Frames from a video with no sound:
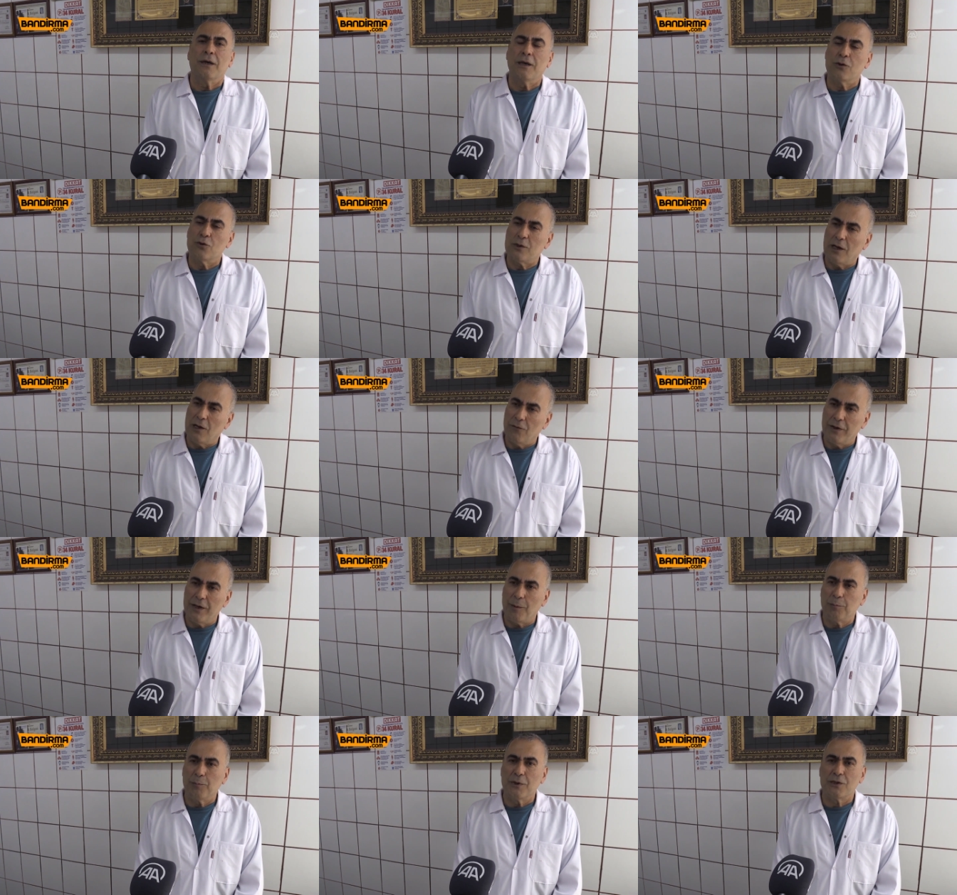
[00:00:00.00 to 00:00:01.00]
En güzel helva
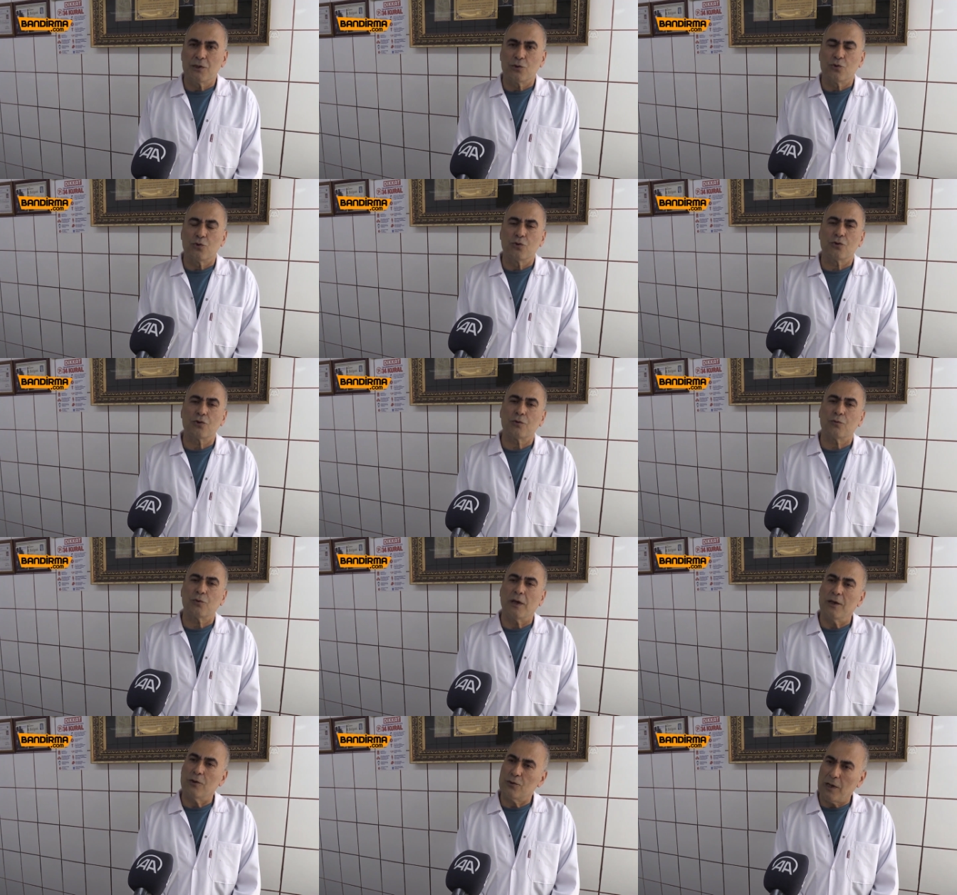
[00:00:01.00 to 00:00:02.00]
yapmaya çalışıyoruz.
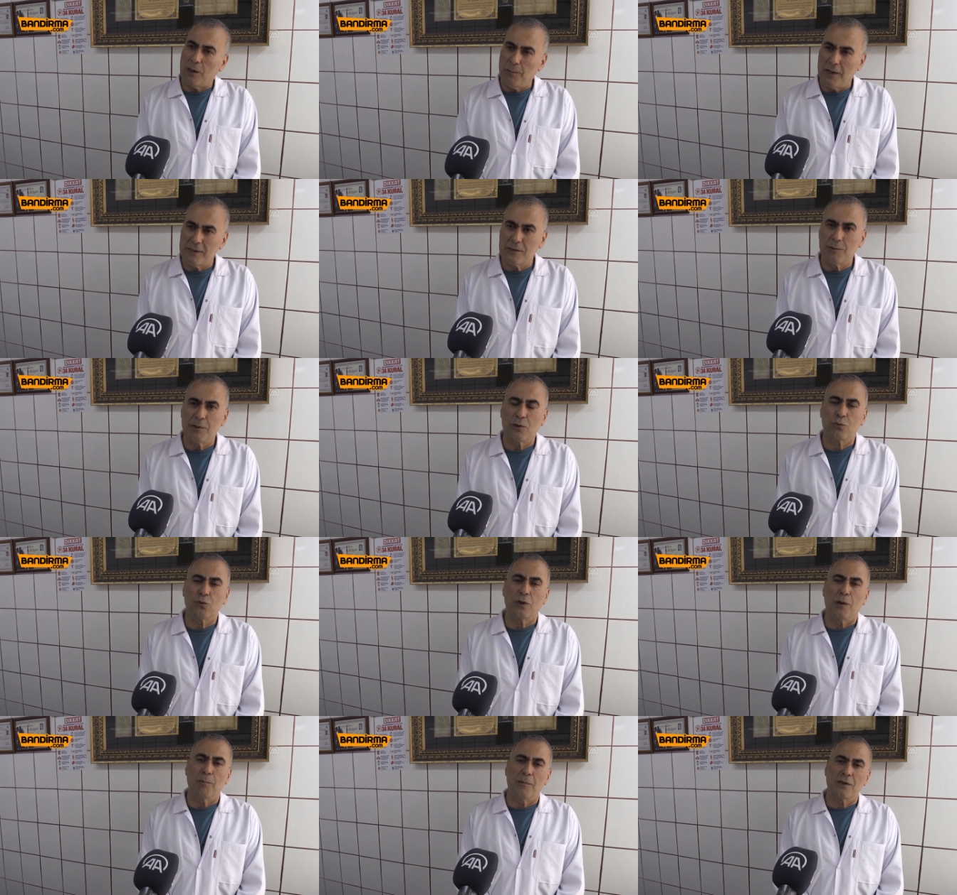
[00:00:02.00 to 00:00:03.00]
En güzel malzemeleri
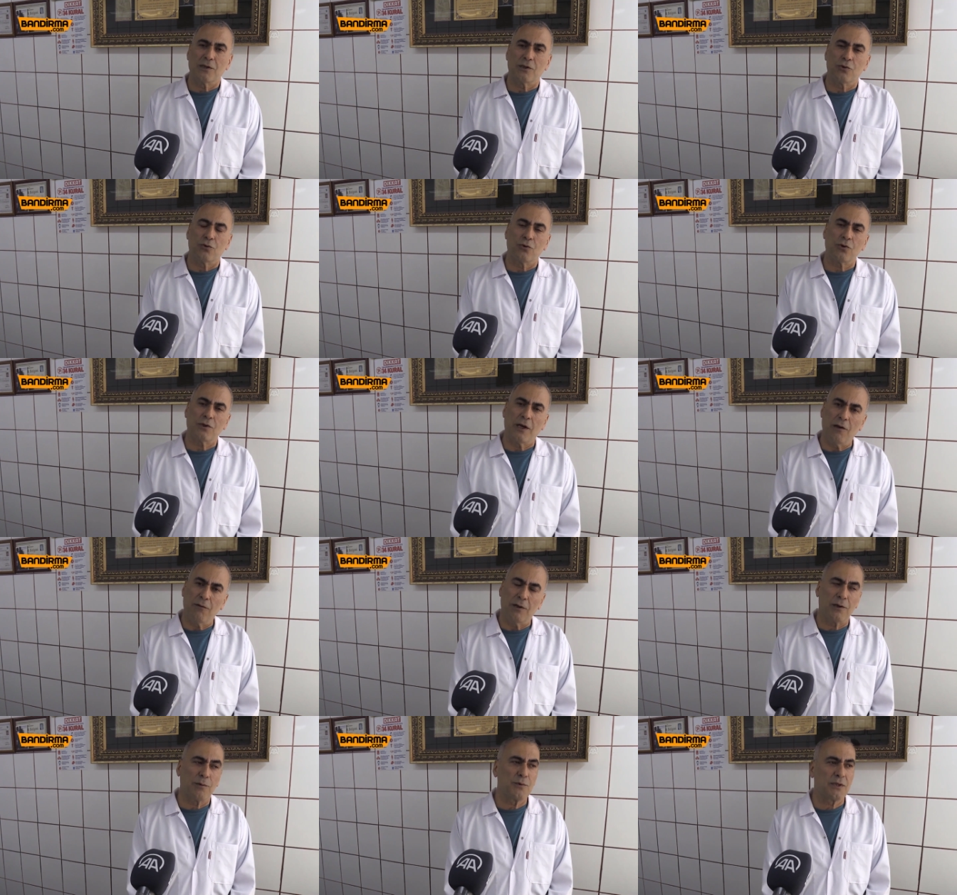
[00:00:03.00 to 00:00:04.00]
kullanmaya çalışıyoruz.
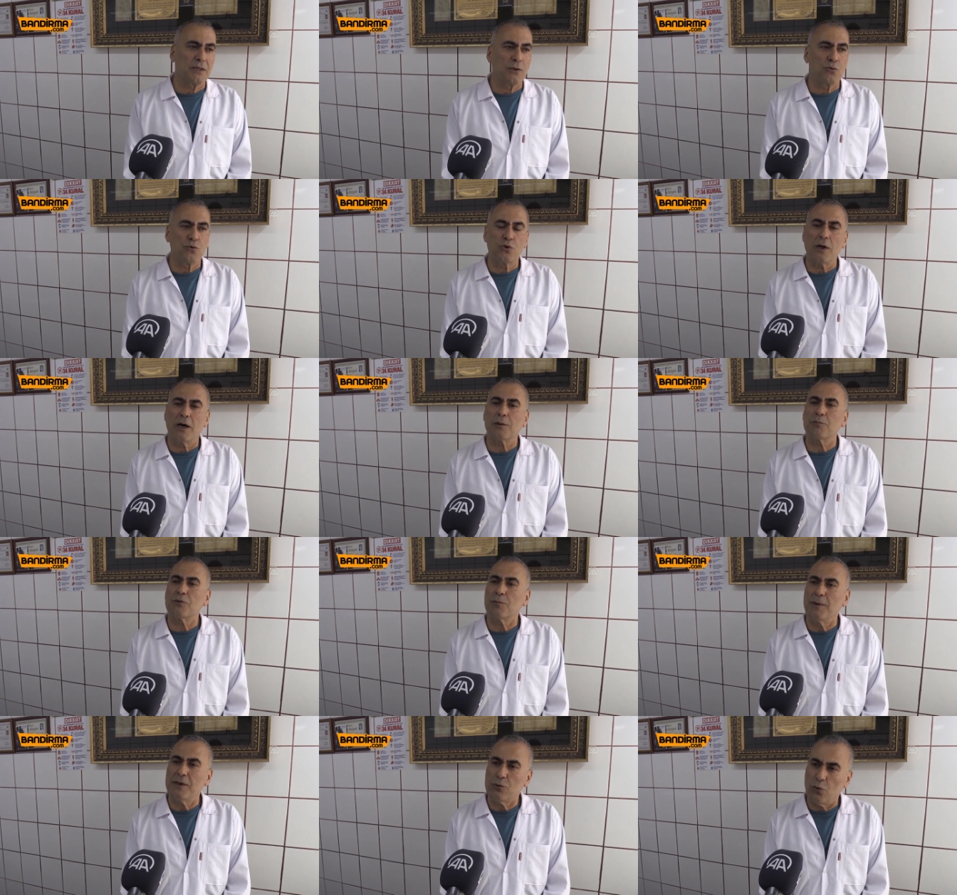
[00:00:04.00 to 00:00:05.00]
Helvalarımızda
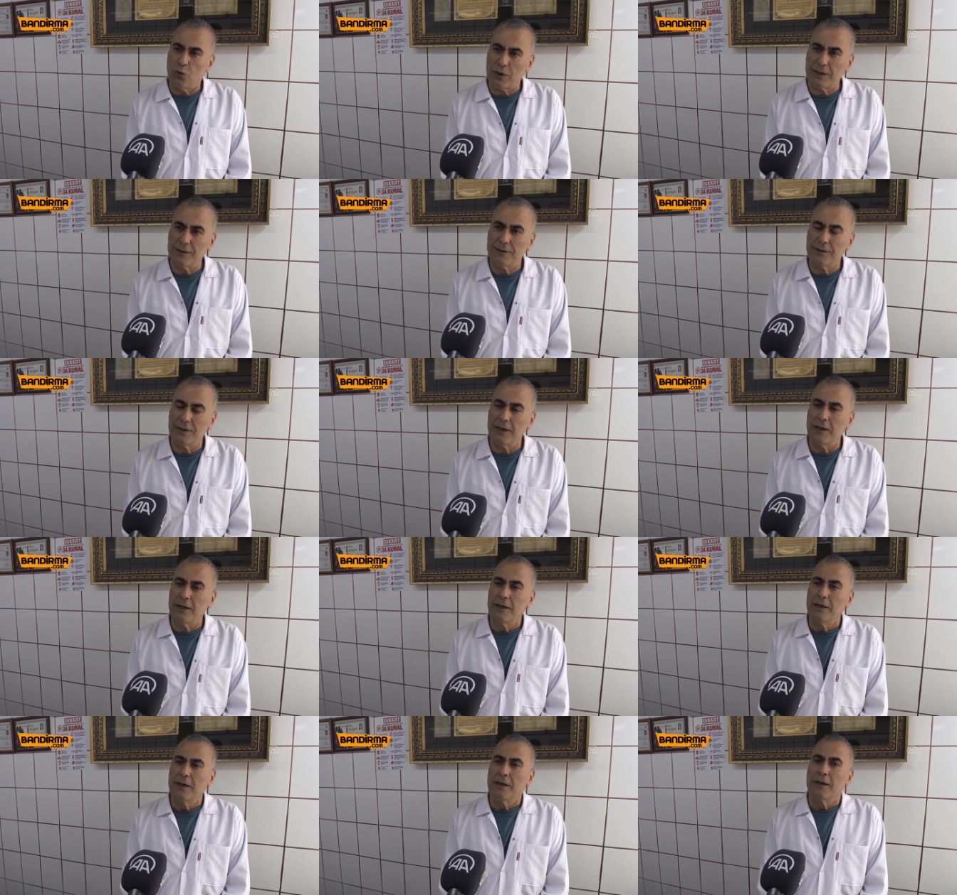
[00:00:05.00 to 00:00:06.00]
%65 oranında
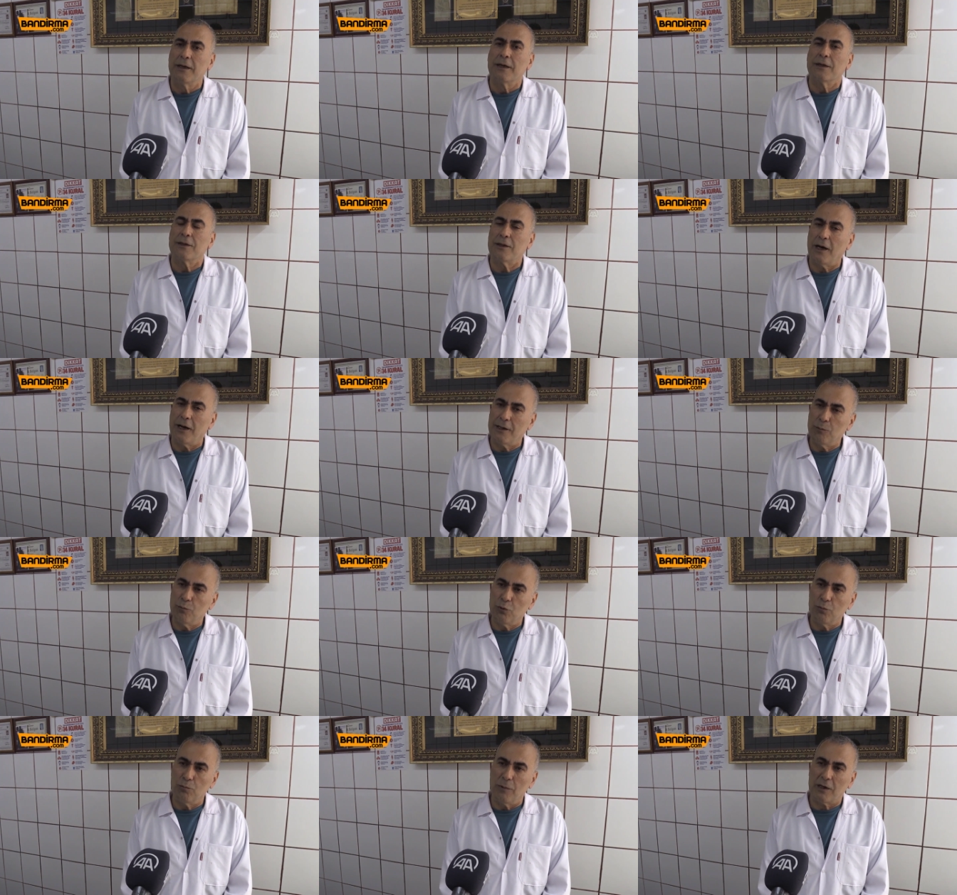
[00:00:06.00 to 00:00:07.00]
tayin
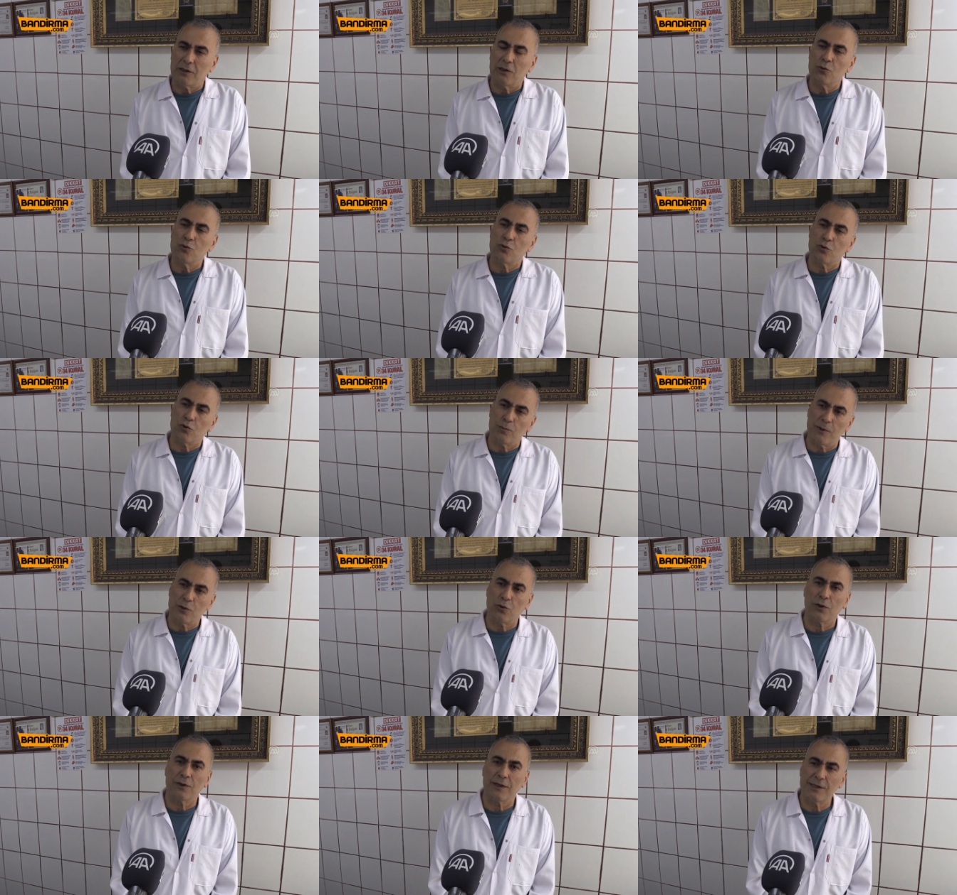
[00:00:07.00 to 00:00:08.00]
bulunmakta.
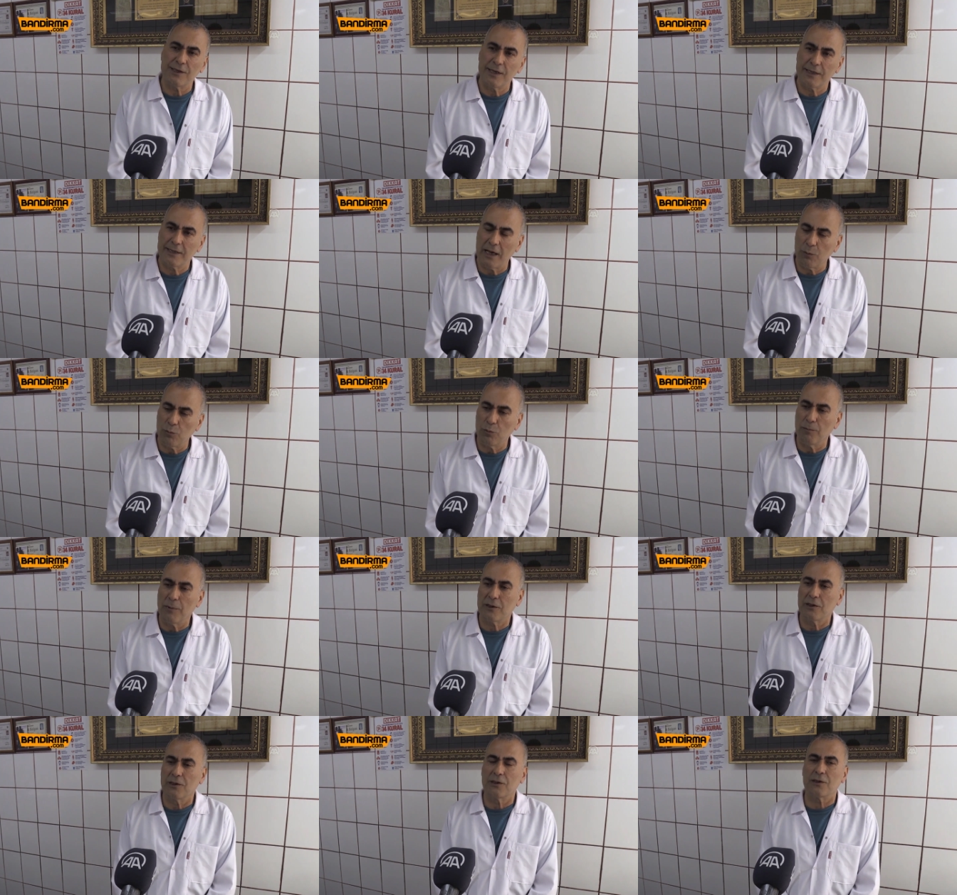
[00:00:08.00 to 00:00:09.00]
%35 oranında da şeker
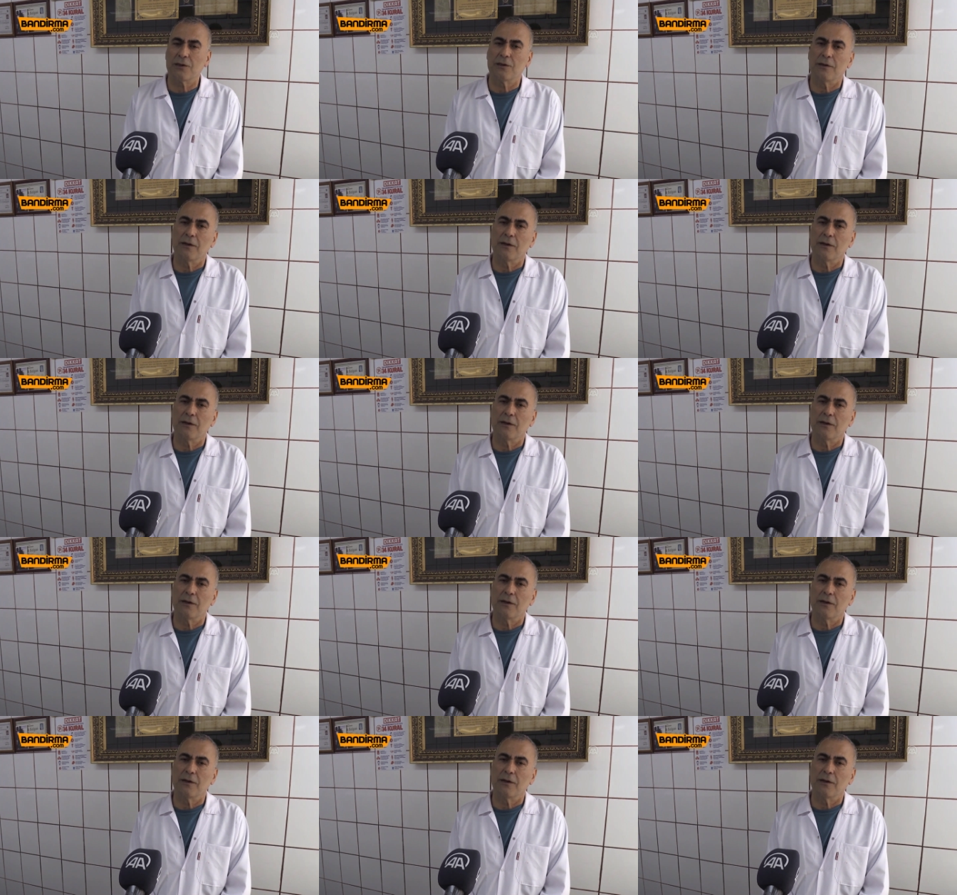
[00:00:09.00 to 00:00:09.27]
bulunmaktadır.